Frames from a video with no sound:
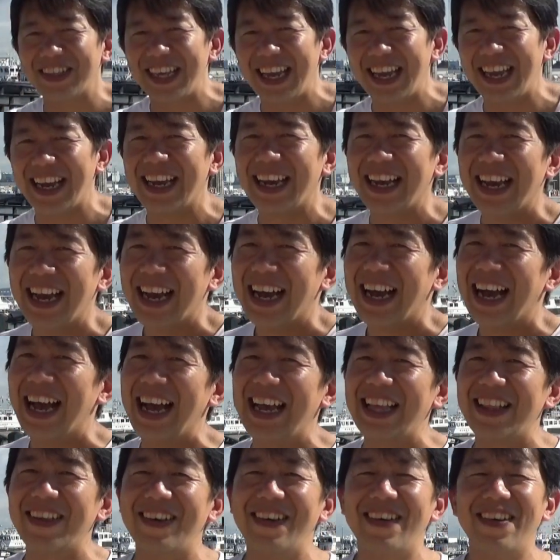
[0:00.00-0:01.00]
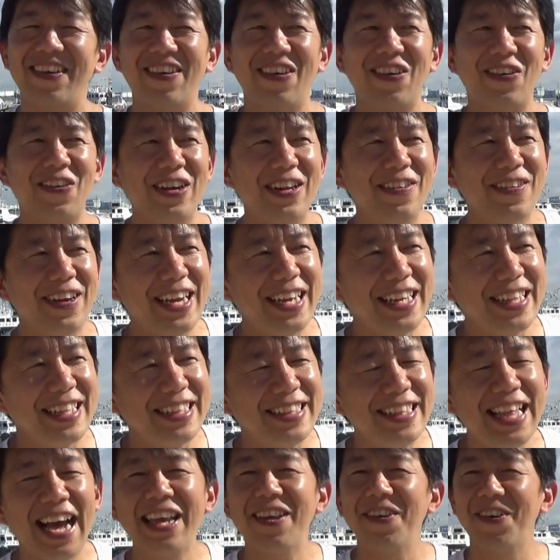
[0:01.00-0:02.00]
うんで、これは
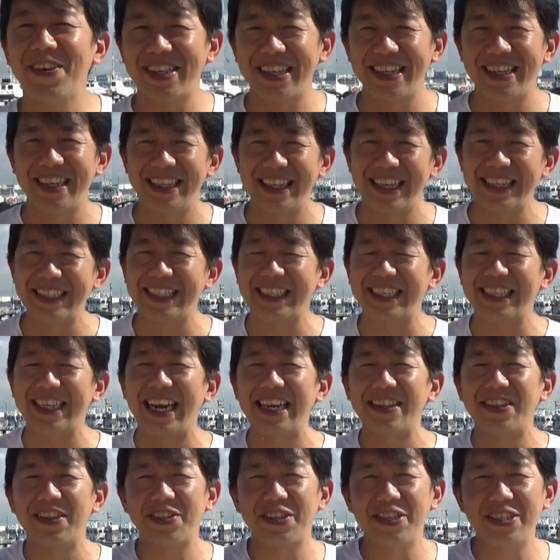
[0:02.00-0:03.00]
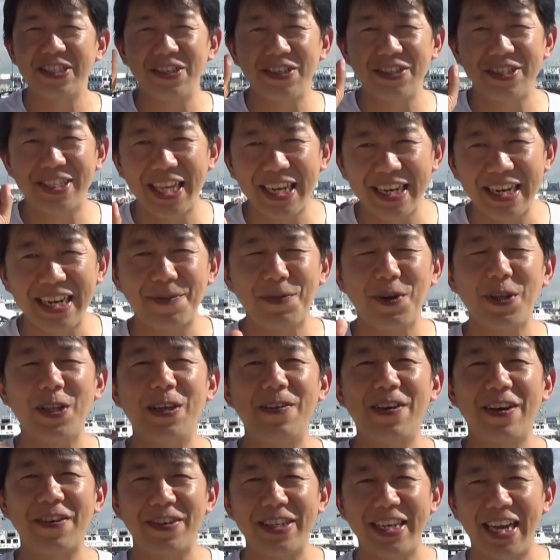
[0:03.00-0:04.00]
ないように、ね、しっかりとトスをしてから
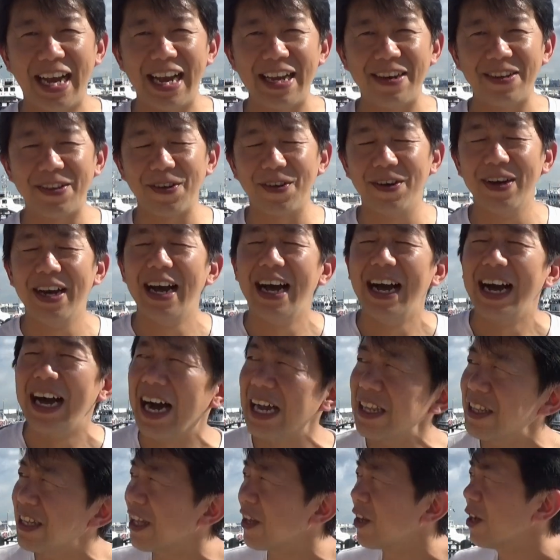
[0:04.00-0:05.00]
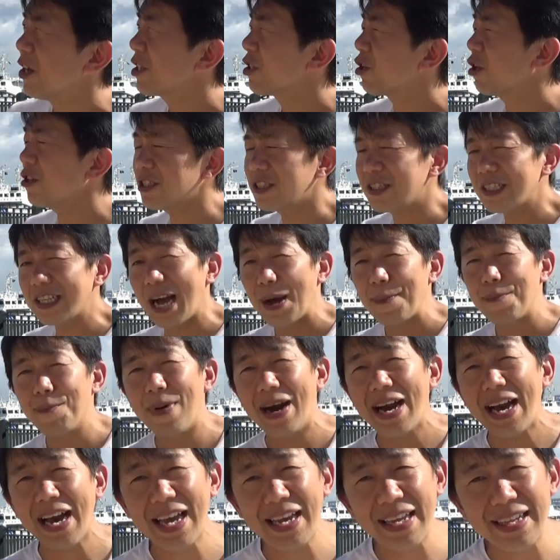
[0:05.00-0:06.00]
ボディーワークに入ると。あとトスが
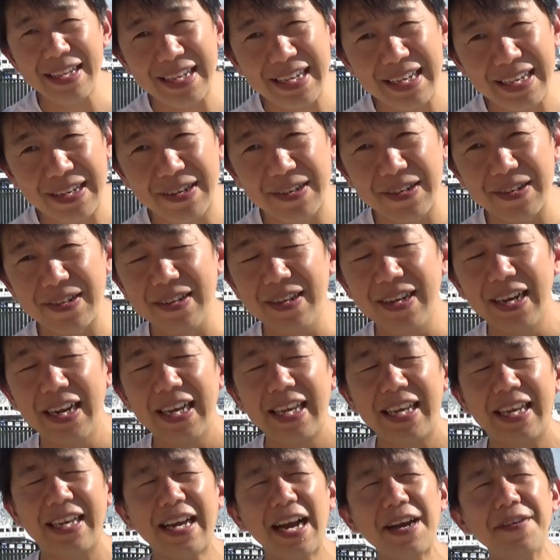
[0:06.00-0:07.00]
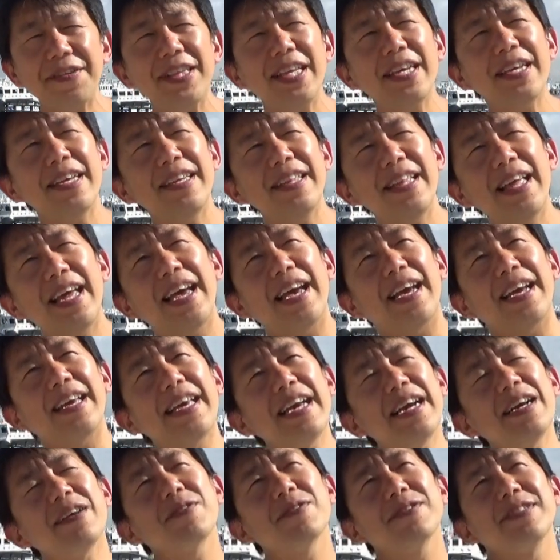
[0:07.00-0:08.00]
前に行く、比較的ね
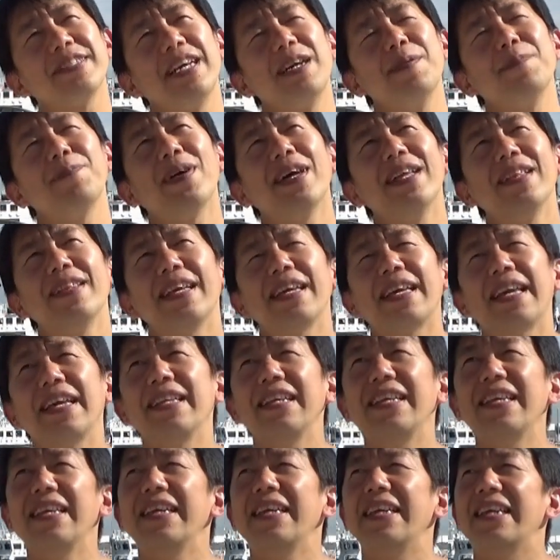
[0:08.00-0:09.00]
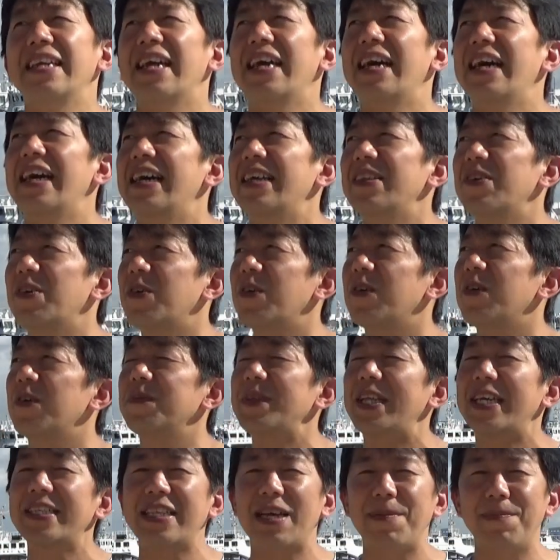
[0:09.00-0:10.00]
結構全般的に
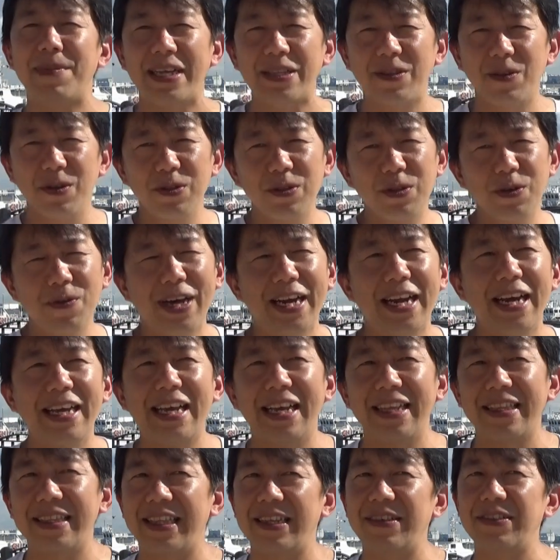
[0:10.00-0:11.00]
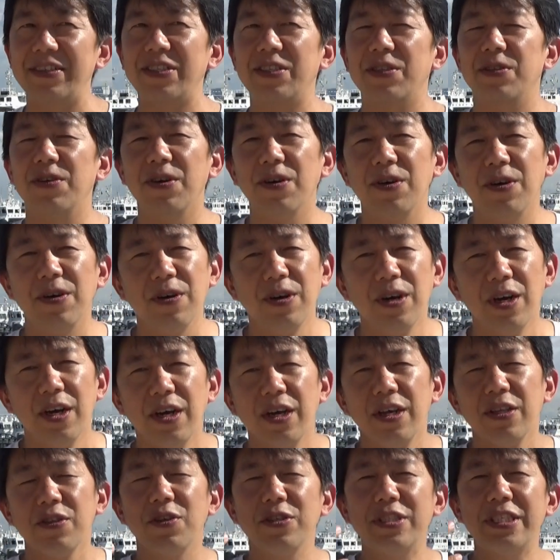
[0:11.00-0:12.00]
皆さんバトントワラーやってる人
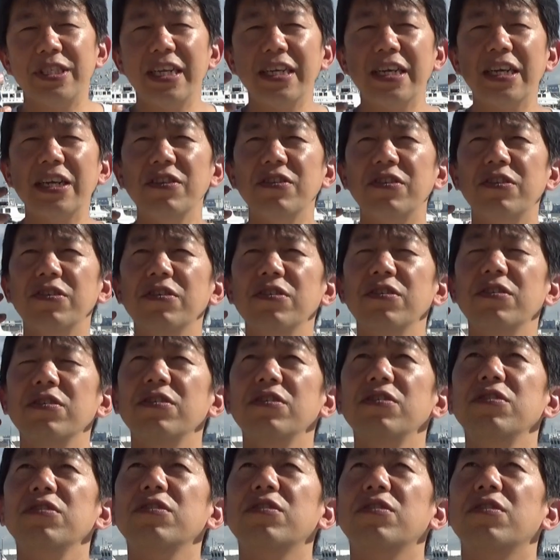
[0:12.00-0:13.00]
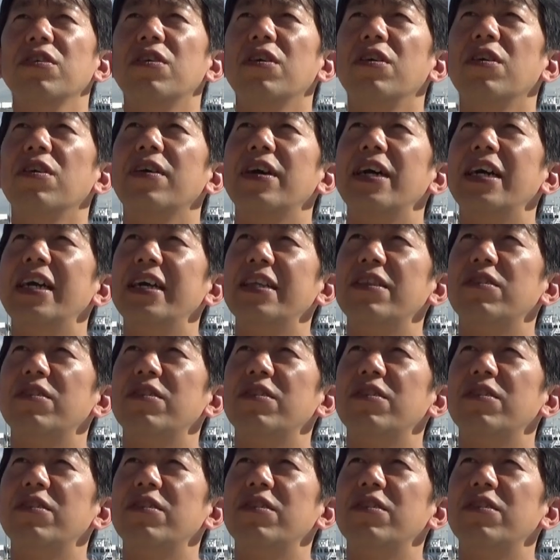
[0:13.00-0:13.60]
どちらかというと、